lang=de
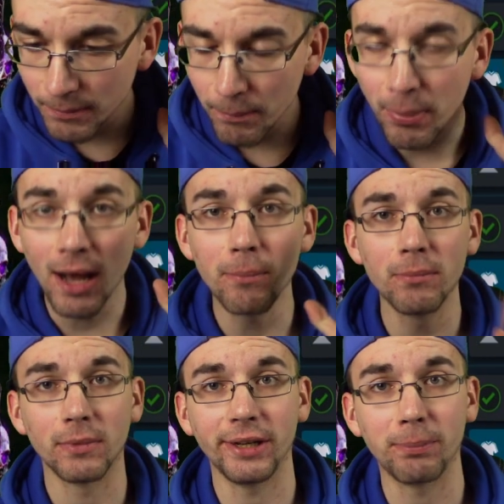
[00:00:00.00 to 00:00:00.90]
Bam,
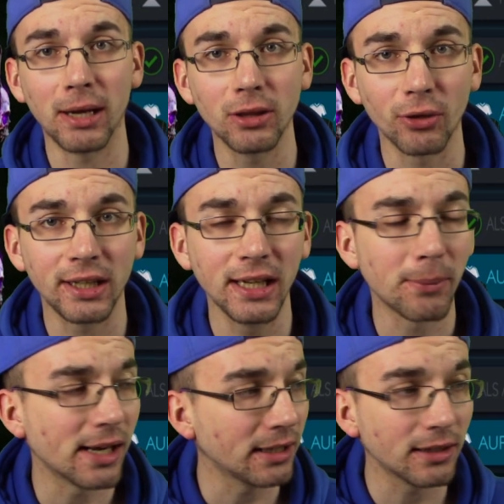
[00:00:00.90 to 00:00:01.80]
ich blende euch hier
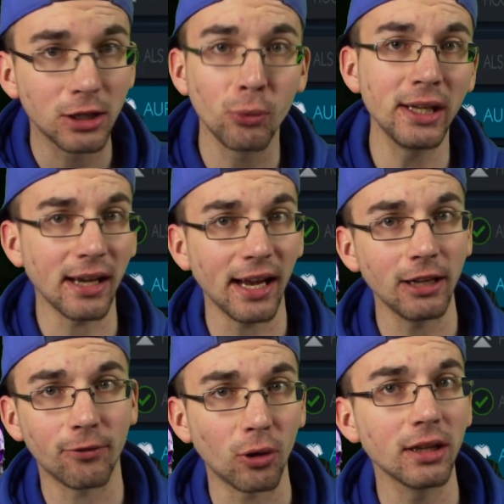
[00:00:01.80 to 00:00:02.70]
mal den Tweet ein
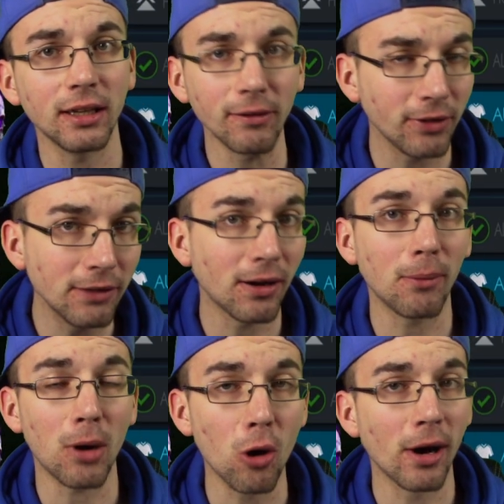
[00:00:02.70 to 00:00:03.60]
von FIFA
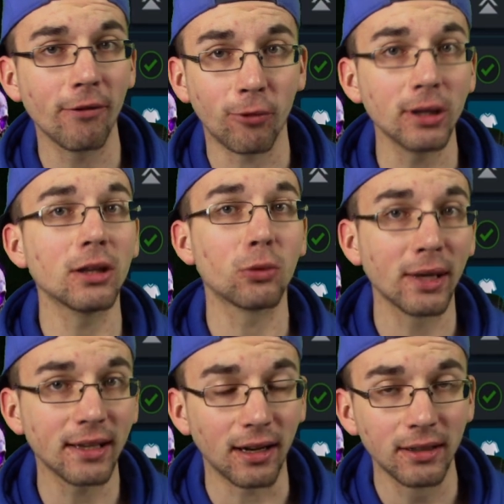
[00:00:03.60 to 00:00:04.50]
Mobile, von
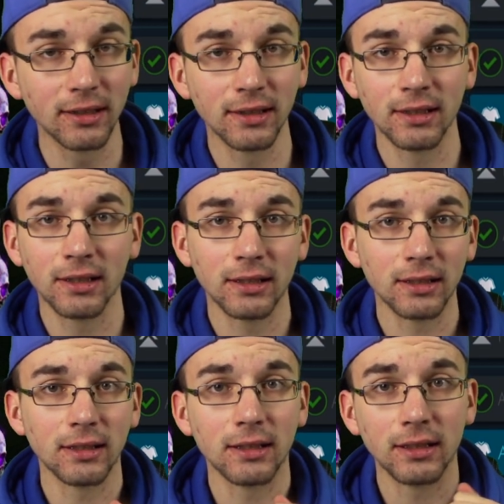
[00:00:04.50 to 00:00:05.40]
Twitter.
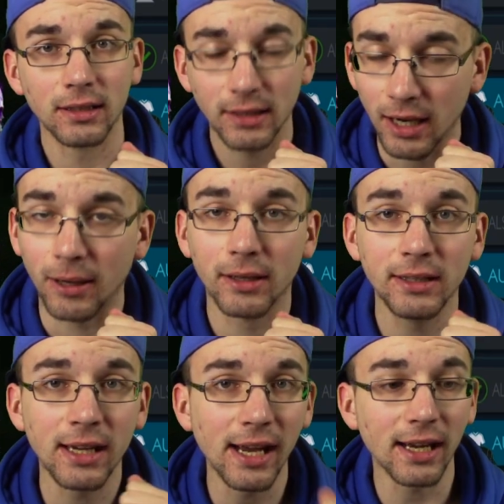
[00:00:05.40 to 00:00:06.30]
Ja,
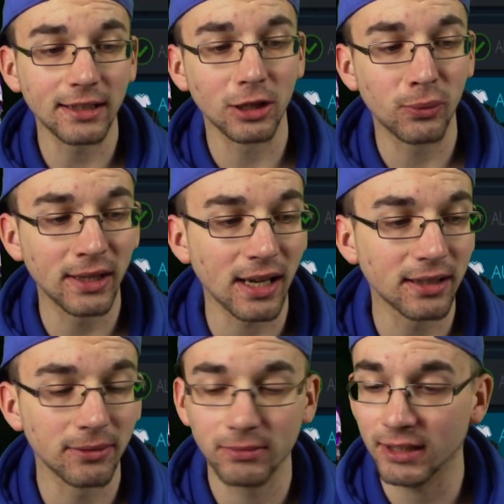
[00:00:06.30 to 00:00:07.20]
EA hat getwittert,
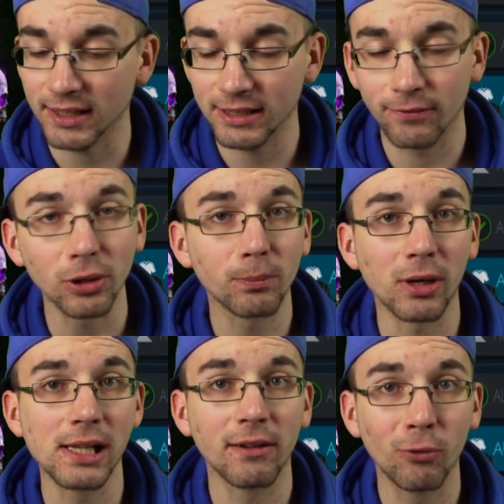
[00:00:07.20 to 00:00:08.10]
das
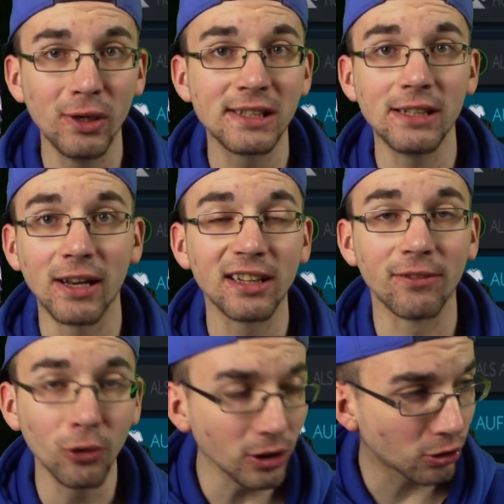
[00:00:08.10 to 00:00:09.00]
Football Freeze Event
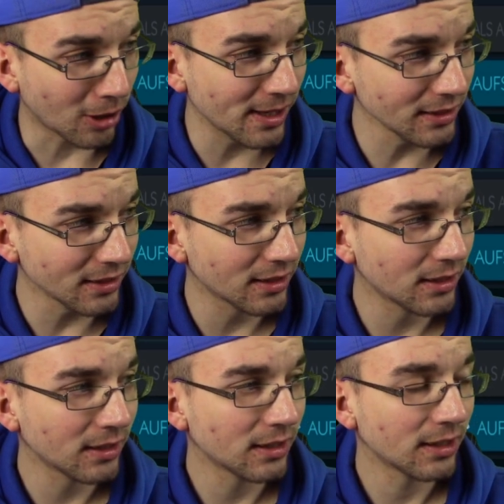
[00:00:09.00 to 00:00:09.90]
wird kommen.
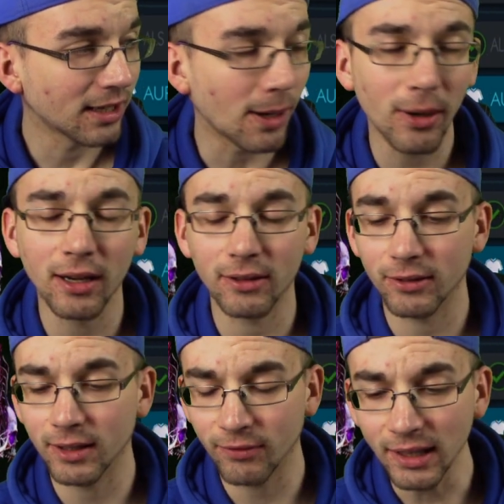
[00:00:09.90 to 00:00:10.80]
Aber
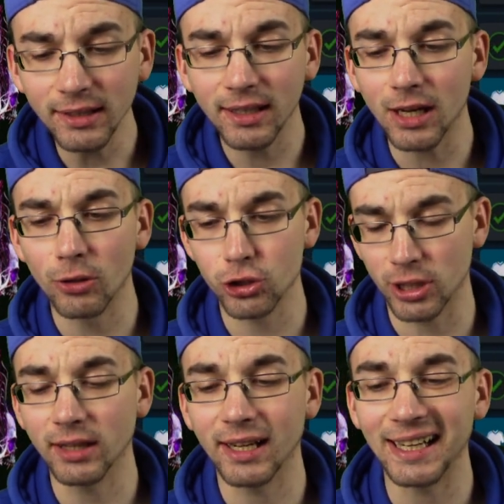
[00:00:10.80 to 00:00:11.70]
wann genau
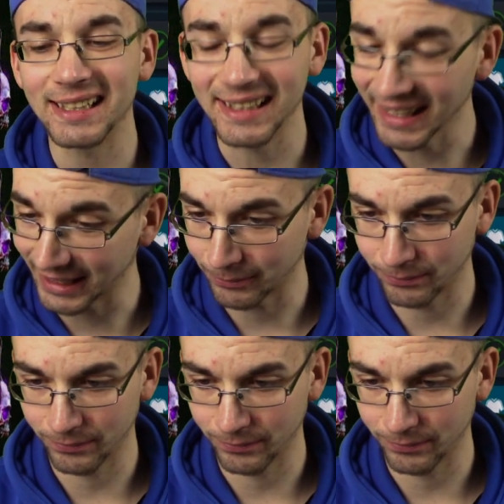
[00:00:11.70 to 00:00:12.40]
stand da jetzt nicht?